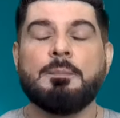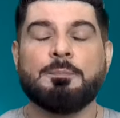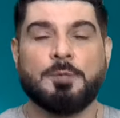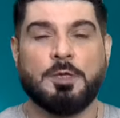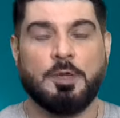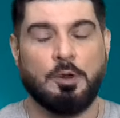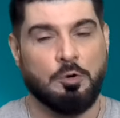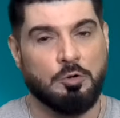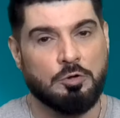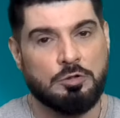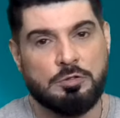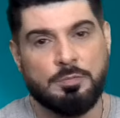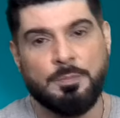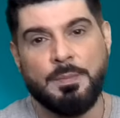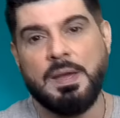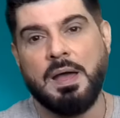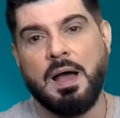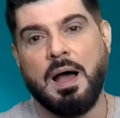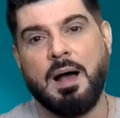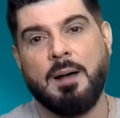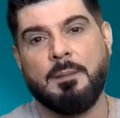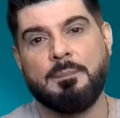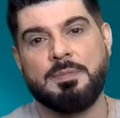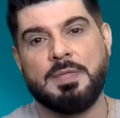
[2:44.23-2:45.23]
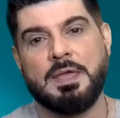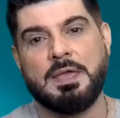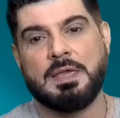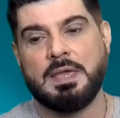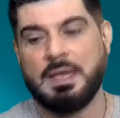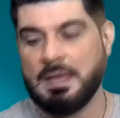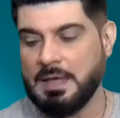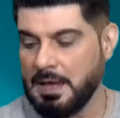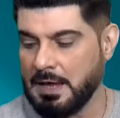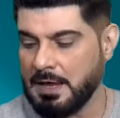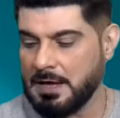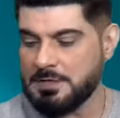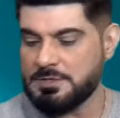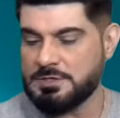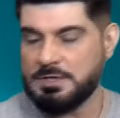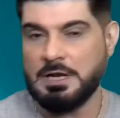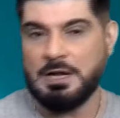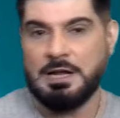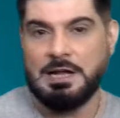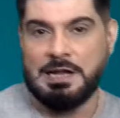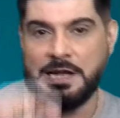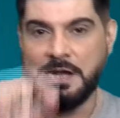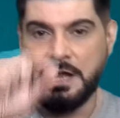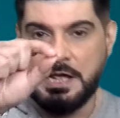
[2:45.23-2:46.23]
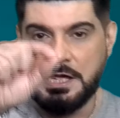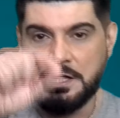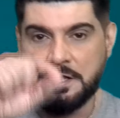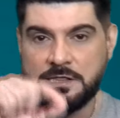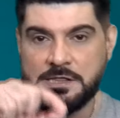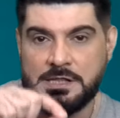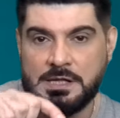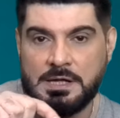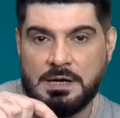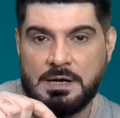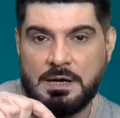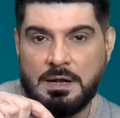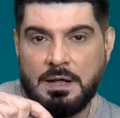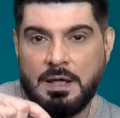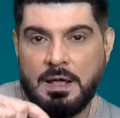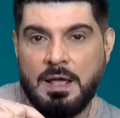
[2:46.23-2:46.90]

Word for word: कि उसमें आप देखेंगे कि जी लेज़र